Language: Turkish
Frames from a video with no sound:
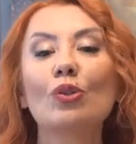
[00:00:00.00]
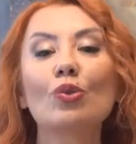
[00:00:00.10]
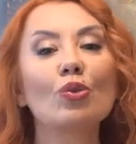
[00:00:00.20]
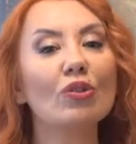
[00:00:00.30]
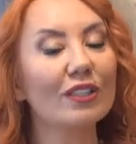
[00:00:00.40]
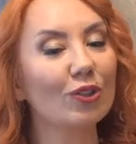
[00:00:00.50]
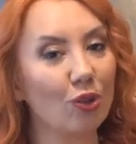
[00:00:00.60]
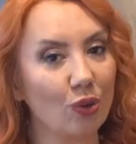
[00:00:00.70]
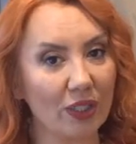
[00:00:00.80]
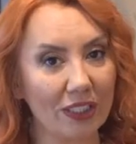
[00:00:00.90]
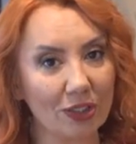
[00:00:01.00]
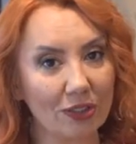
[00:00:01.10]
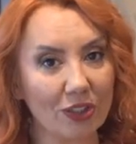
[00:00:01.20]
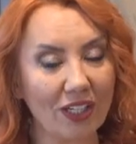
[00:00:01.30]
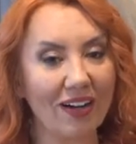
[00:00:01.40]
Duyguların çok öne
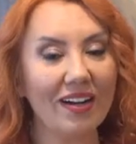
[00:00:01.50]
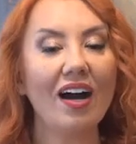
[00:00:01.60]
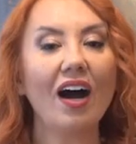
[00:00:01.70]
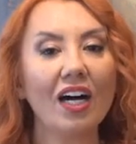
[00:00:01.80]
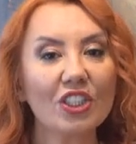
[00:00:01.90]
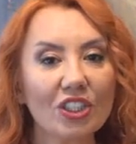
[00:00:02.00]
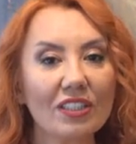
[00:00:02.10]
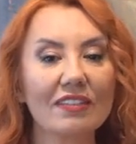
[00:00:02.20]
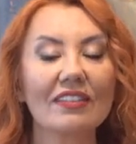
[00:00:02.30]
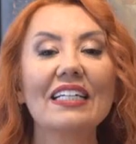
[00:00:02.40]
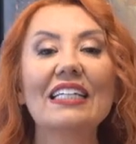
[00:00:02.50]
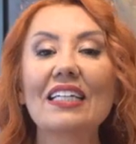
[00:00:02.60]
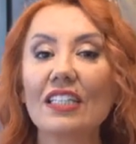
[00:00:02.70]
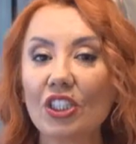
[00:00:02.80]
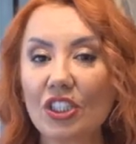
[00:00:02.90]
çıkacağı, aşkın,
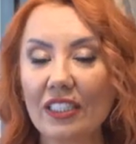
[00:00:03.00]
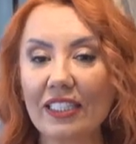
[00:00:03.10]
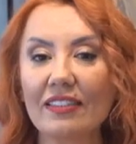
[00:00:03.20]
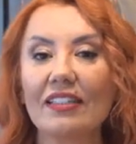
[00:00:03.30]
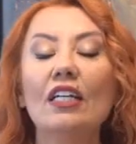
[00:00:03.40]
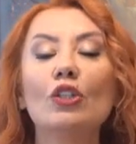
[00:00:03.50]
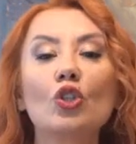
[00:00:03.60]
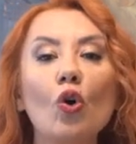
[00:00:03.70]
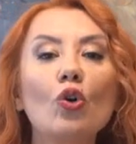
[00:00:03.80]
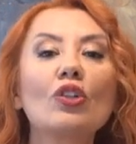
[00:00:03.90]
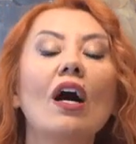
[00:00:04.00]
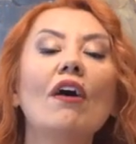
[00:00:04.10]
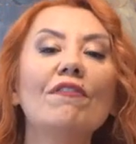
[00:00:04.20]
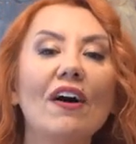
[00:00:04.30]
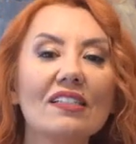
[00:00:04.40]
ilişkilerin çok
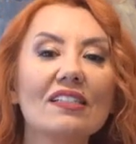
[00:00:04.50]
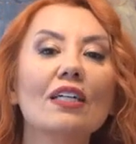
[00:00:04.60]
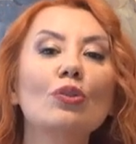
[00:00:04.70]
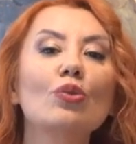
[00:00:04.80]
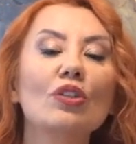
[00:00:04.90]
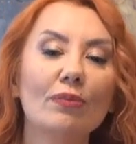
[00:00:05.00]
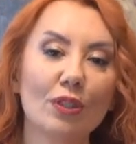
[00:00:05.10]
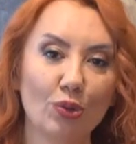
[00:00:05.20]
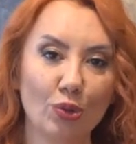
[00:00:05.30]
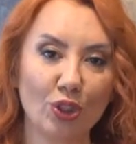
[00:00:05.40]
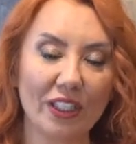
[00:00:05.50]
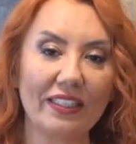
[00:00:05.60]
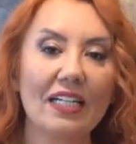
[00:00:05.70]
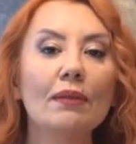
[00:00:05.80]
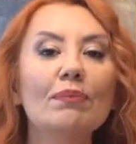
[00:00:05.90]
daha fazla gündeme
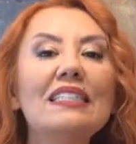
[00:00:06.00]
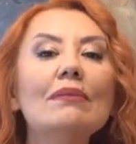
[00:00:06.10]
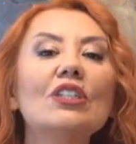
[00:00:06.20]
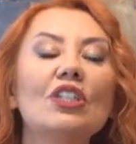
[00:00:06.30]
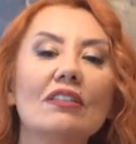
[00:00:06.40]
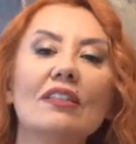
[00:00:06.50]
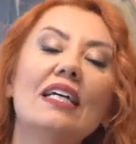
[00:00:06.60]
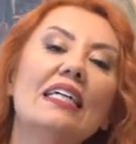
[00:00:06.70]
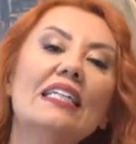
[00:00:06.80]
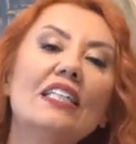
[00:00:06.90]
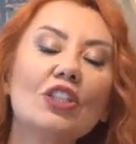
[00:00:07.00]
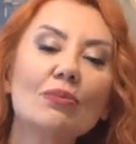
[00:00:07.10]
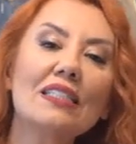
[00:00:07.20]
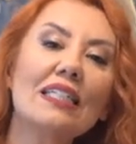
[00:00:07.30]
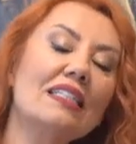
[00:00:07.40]
düşeceği, bizim için
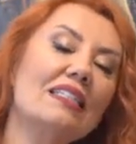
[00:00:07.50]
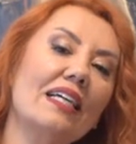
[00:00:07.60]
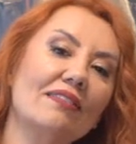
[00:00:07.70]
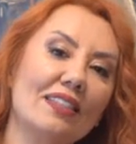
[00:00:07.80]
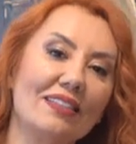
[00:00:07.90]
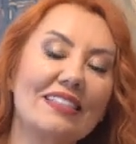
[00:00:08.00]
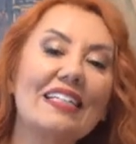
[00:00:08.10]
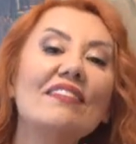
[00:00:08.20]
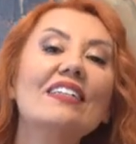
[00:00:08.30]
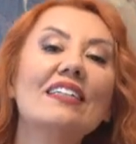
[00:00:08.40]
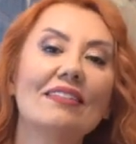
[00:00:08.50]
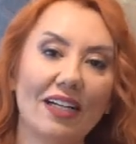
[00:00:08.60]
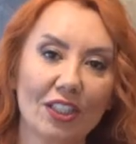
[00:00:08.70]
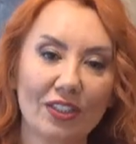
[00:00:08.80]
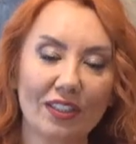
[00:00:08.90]
içimizdeki sevginin, sevgi
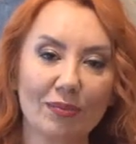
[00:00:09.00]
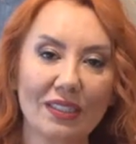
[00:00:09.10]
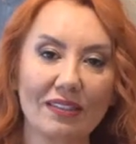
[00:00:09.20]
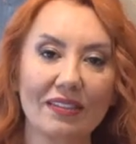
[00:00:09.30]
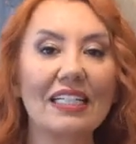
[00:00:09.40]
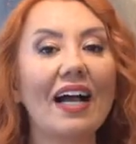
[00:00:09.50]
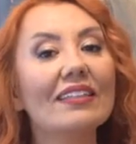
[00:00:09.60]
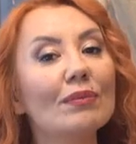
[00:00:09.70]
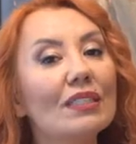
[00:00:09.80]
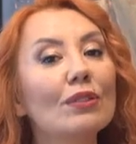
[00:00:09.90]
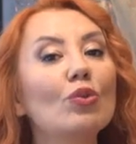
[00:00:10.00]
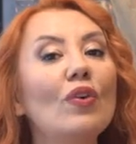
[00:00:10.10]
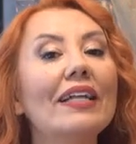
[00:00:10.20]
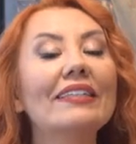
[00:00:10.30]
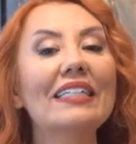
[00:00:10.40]
ihtiyaçlarımızın, kendimizi
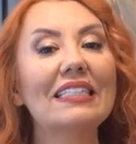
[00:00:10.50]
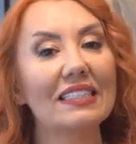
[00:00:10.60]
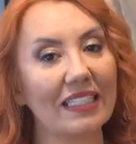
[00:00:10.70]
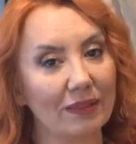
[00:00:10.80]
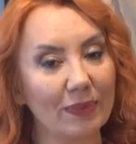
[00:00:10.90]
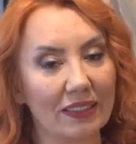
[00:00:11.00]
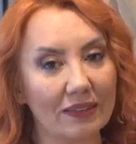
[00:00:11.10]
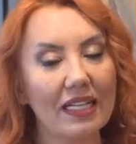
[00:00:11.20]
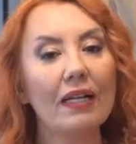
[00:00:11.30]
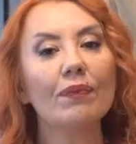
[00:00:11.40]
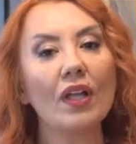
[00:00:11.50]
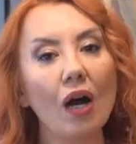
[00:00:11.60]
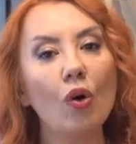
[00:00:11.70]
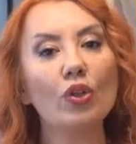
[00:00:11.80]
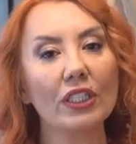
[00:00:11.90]
güvende hissetmenin
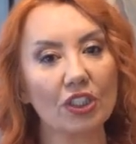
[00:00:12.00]
daha öne